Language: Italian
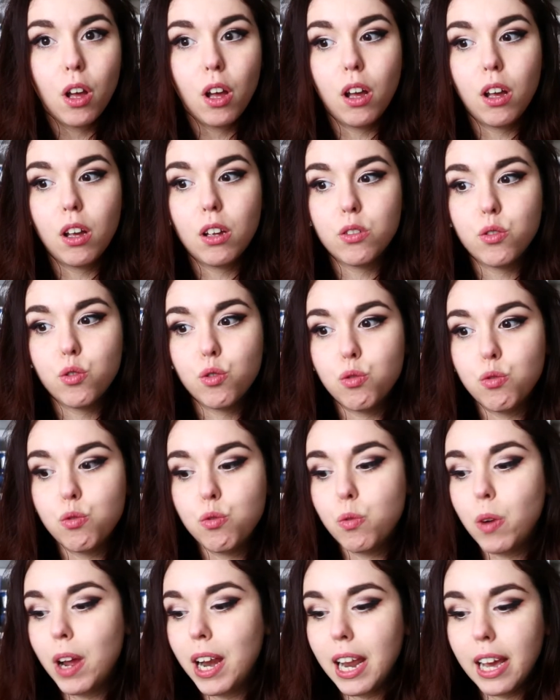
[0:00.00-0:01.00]
eh, su
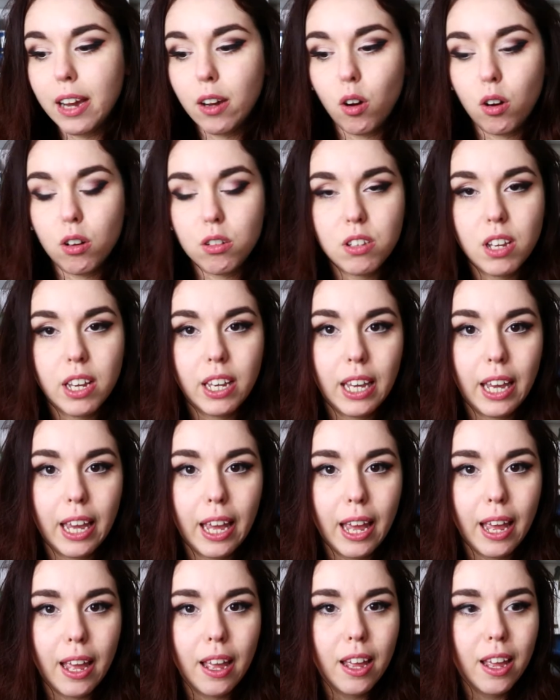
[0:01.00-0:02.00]
quelle cose
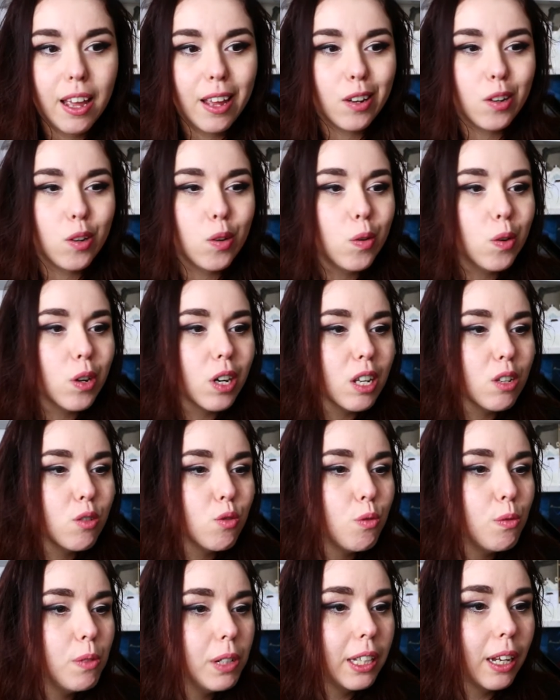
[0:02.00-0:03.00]
che non
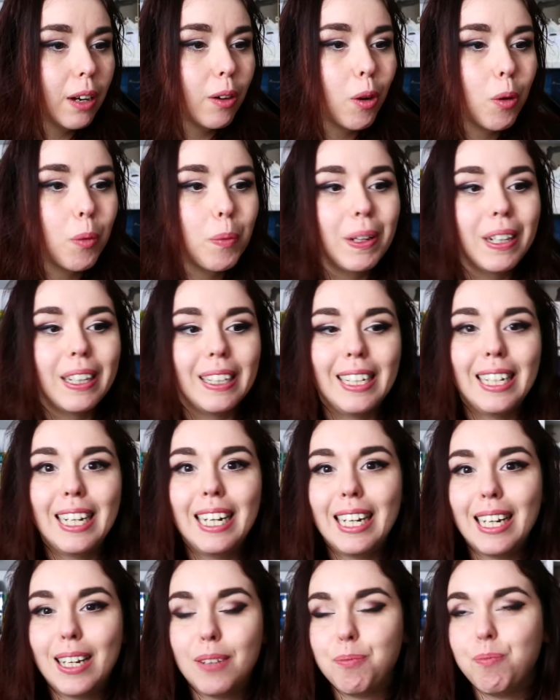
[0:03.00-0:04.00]
risultano, come
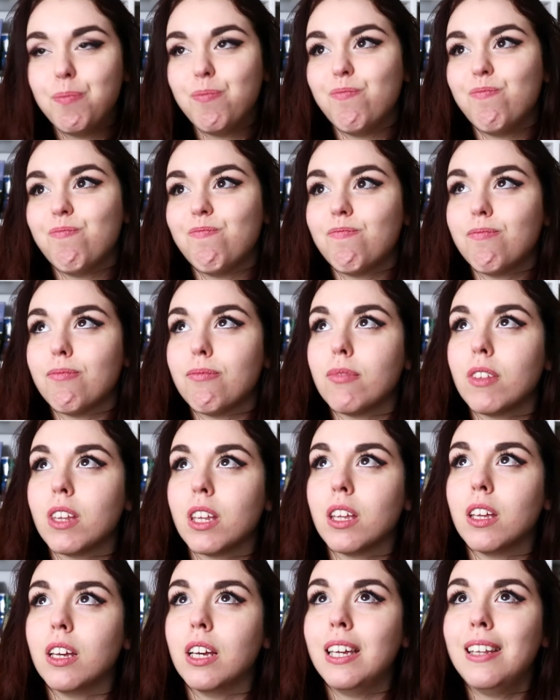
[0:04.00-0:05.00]
dire,
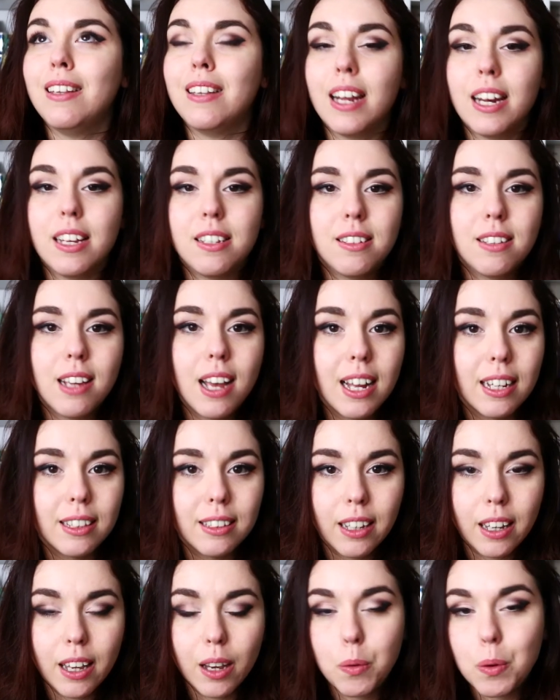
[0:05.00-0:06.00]
mm,
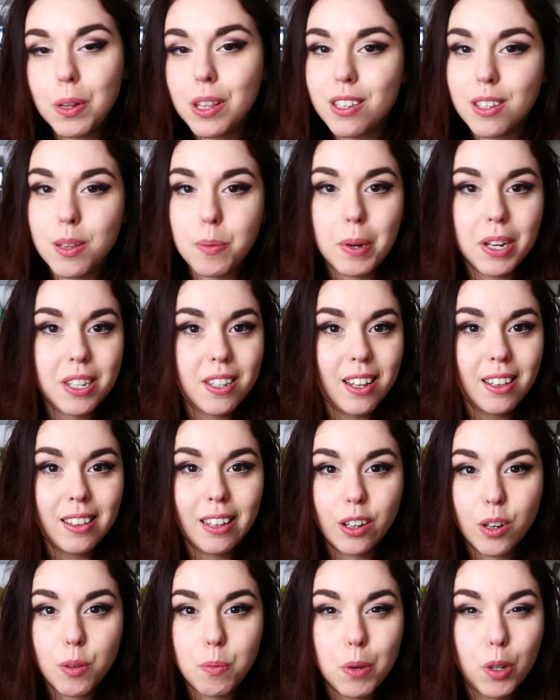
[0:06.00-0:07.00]
interessanti e che quindi si
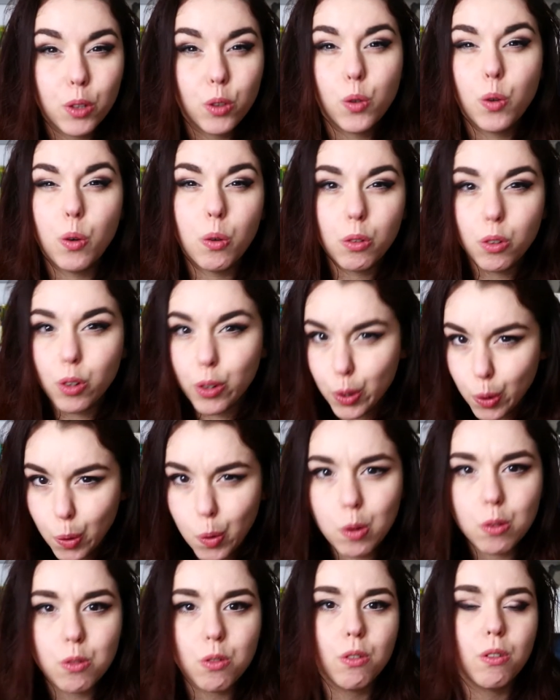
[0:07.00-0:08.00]
presentano in modo
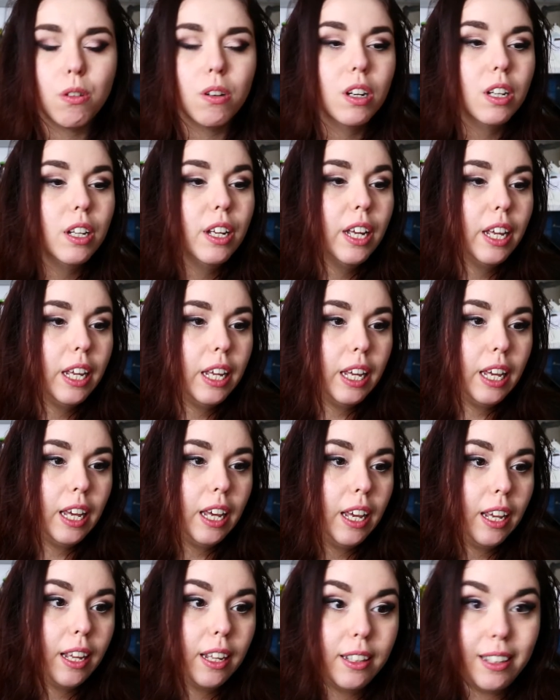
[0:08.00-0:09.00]
noioso
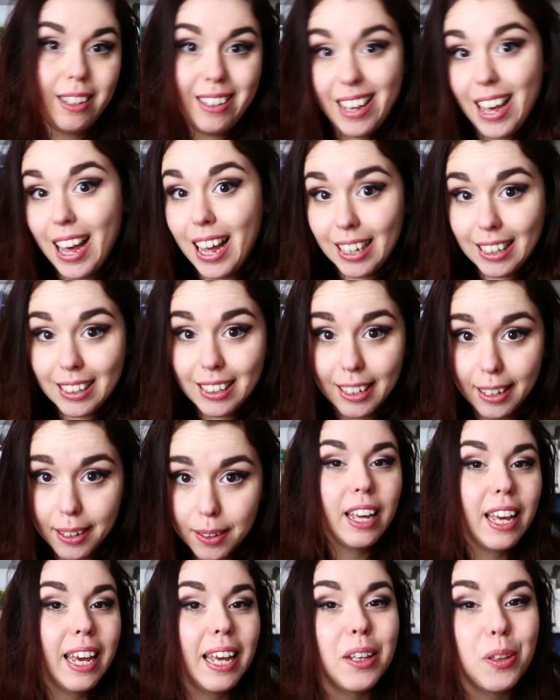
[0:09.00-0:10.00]
e tediante.
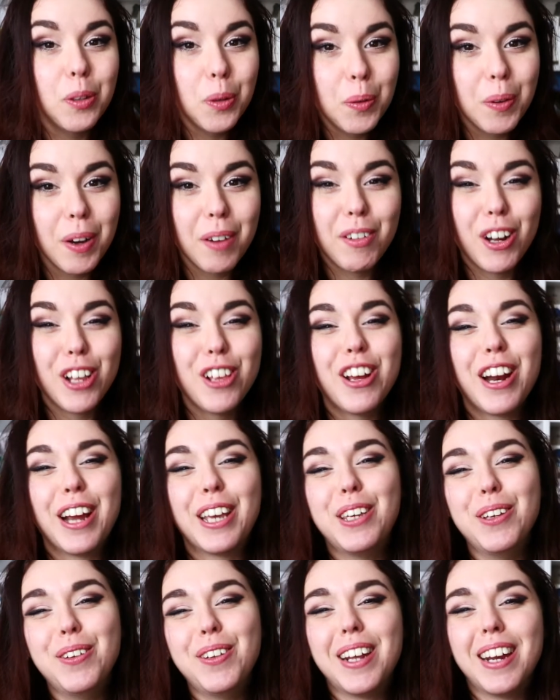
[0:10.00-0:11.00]
E dunque voglio
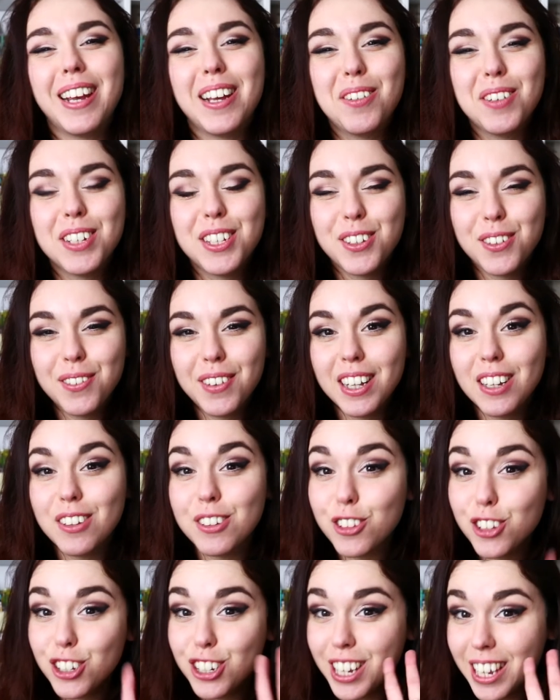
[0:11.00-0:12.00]
racchiudere in questo
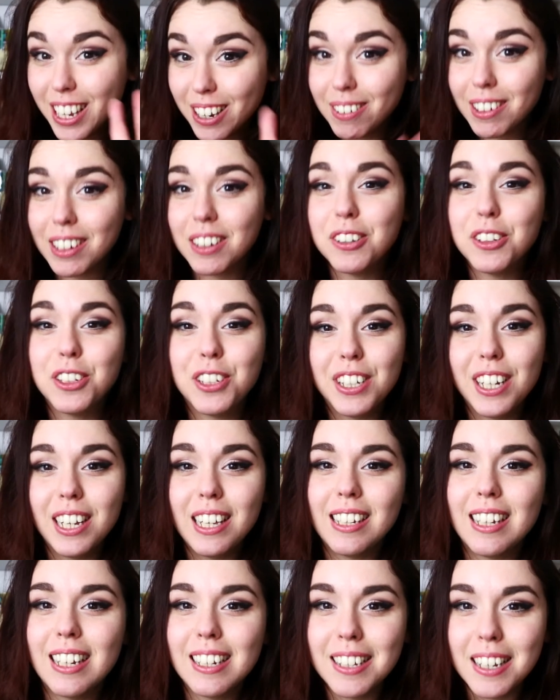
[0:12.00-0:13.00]
video 5
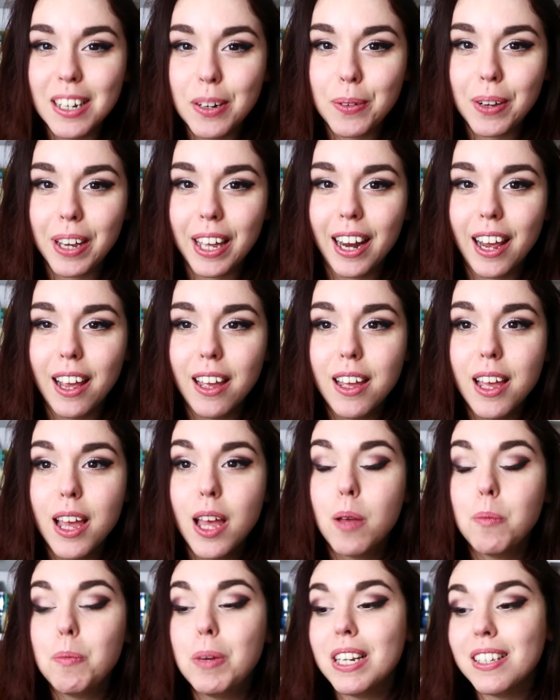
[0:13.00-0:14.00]
consigli da seguire
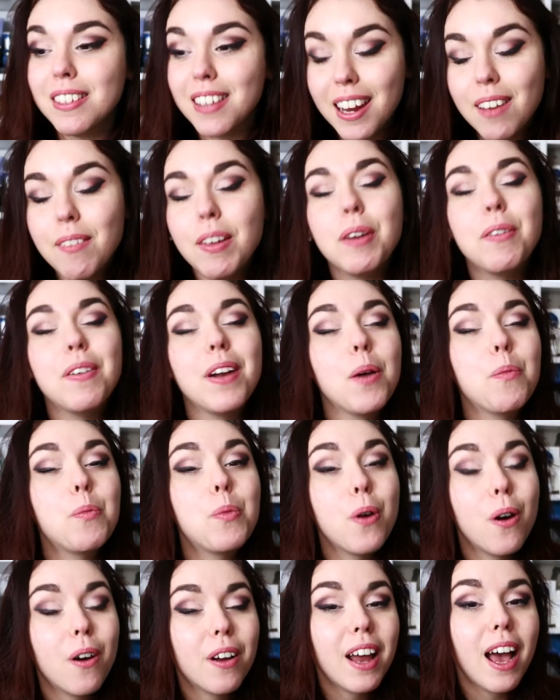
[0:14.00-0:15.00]
per scrivere una
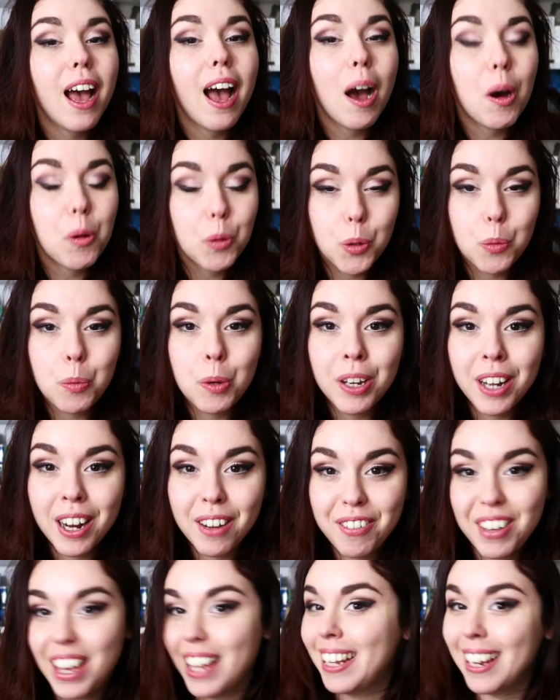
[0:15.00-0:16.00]
buona
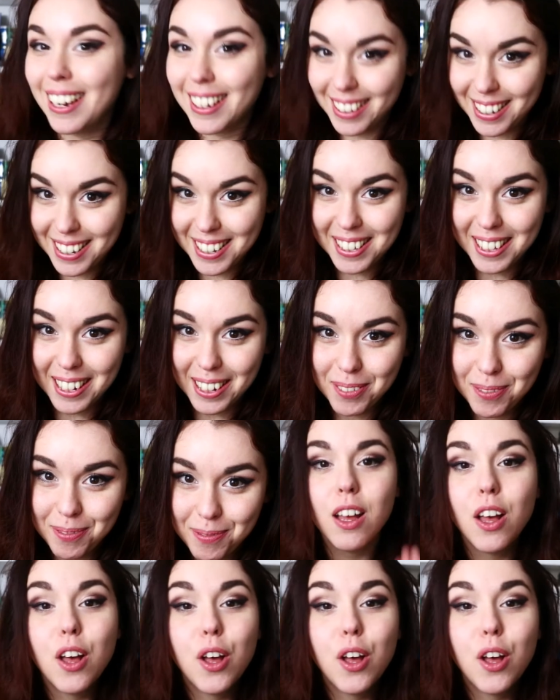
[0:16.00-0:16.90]
autobiografia d'artista.